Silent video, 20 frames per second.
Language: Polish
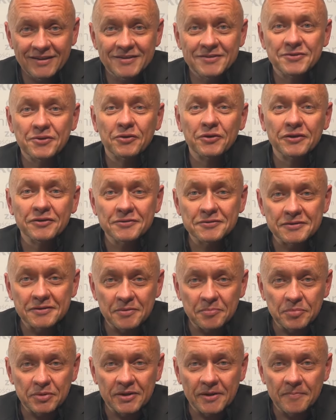ciągle
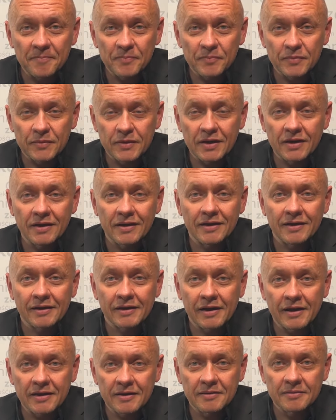dostępna na
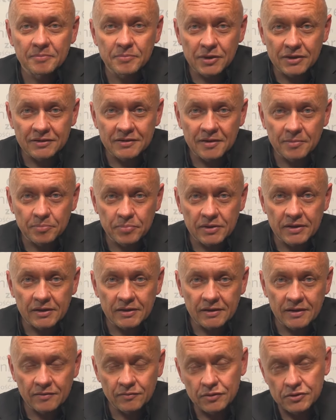
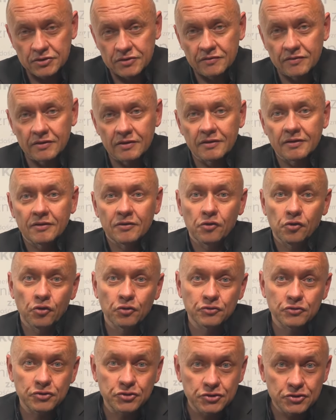rajmedia.pl, a właściwie
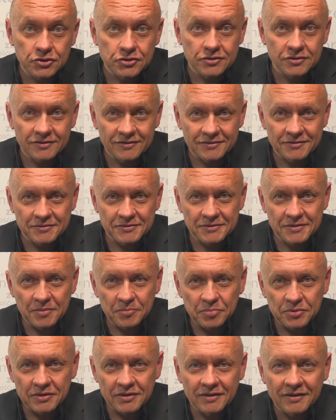od dziś
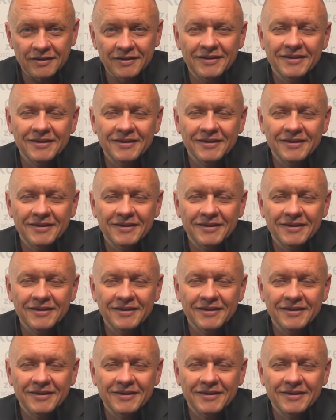dostępna